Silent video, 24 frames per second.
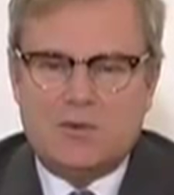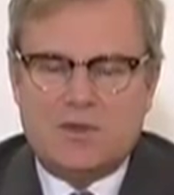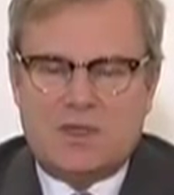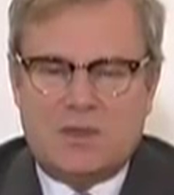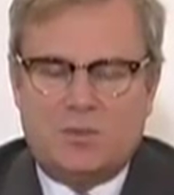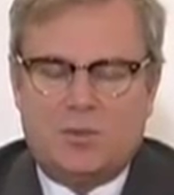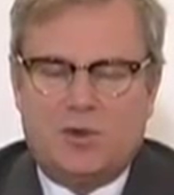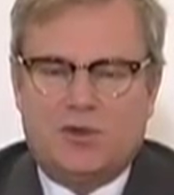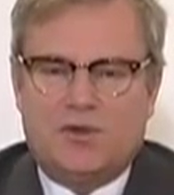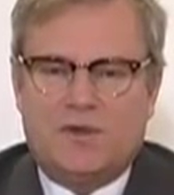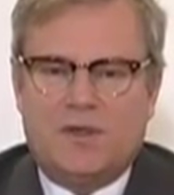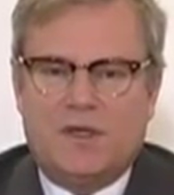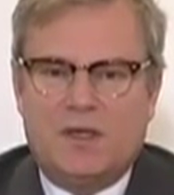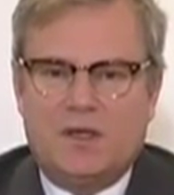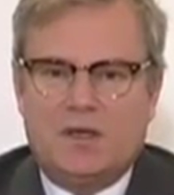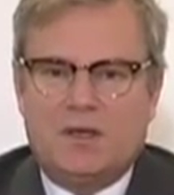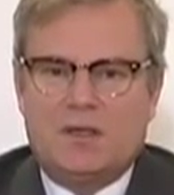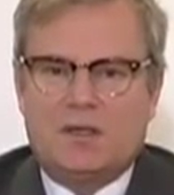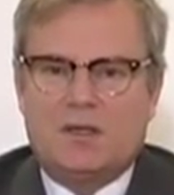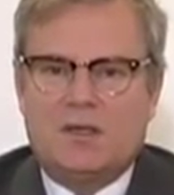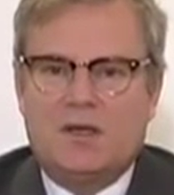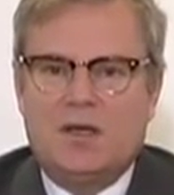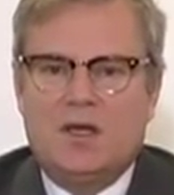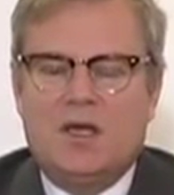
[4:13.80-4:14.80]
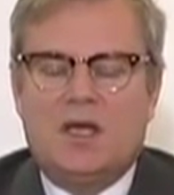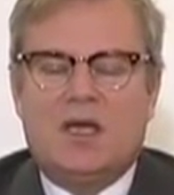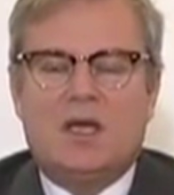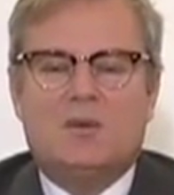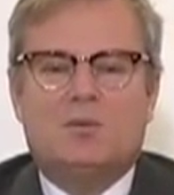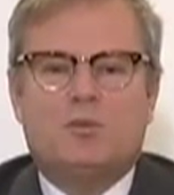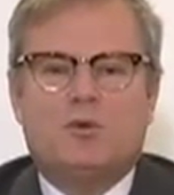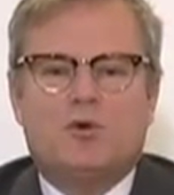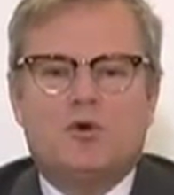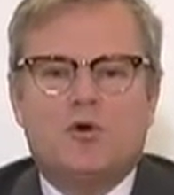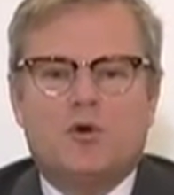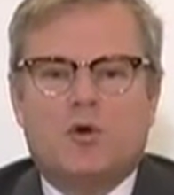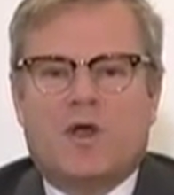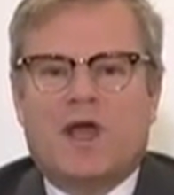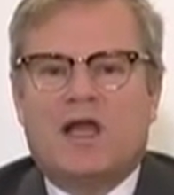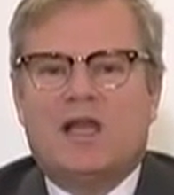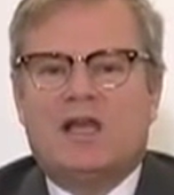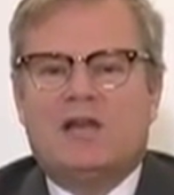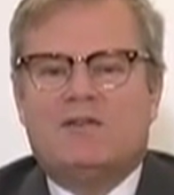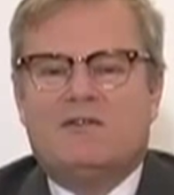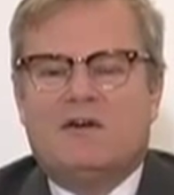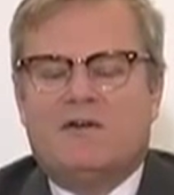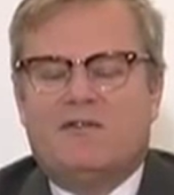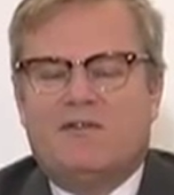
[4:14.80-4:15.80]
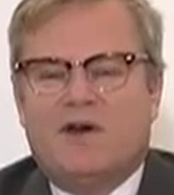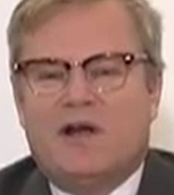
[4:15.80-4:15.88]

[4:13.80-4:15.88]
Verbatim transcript: aux hypothèques et pour lequel il va